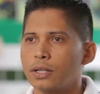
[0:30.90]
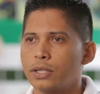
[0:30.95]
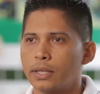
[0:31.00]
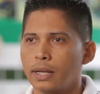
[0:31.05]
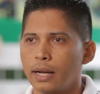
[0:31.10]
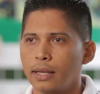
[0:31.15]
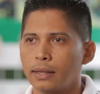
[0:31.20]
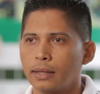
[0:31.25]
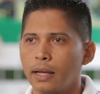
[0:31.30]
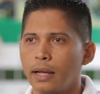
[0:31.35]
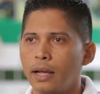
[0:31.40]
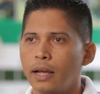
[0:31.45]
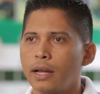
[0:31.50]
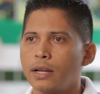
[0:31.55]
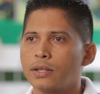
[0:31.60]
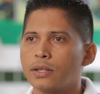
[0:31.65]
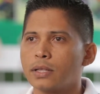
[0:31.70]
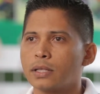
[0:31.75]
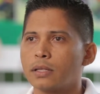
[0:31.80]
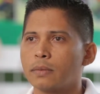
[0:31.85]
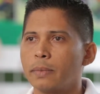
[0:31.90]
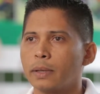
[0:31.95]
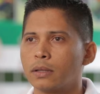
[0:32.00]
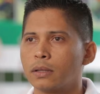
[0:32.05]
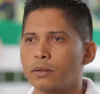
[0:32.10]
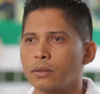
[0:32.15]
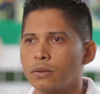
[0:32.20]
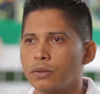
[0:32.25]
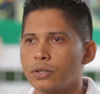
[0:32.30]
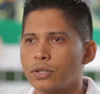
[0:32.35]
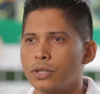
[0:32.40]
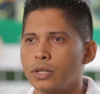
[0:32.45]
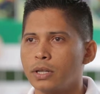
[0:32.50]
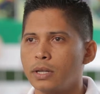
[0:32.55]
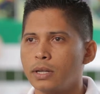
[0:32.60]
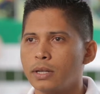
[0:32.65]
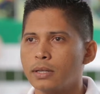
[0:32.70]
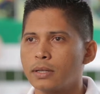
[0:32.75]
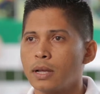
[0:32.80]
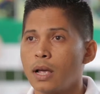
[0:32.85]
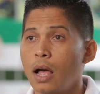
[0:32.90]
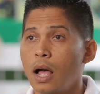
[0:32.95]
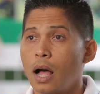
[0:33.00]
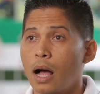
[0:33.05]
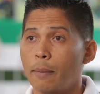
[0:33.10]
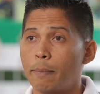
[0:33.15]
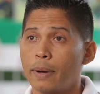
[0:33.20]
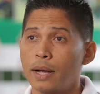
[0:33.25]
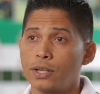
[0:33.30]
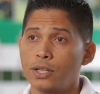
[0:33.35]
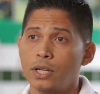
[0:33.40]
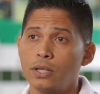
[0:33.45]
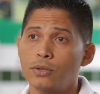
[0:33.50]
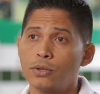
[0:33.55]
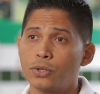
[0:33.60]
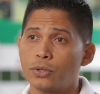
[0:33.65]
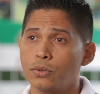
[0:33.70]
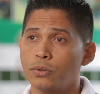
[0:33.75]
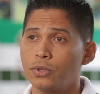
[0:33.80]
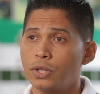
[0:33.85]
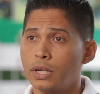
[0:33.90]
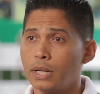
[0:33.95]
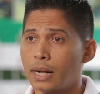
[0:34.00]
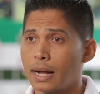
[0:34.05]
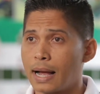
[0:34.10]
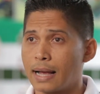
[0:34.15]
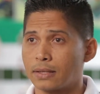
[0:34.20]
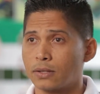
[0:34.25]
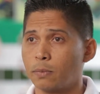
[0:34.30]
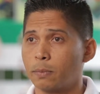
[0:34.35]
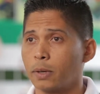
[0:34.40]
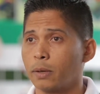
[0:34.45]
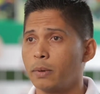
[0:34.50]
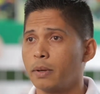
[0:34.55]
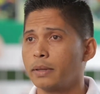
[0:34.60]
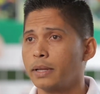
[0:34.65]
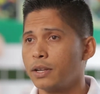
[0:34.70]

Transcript: estratégias, metodologias a partir do estudo de caso, do problema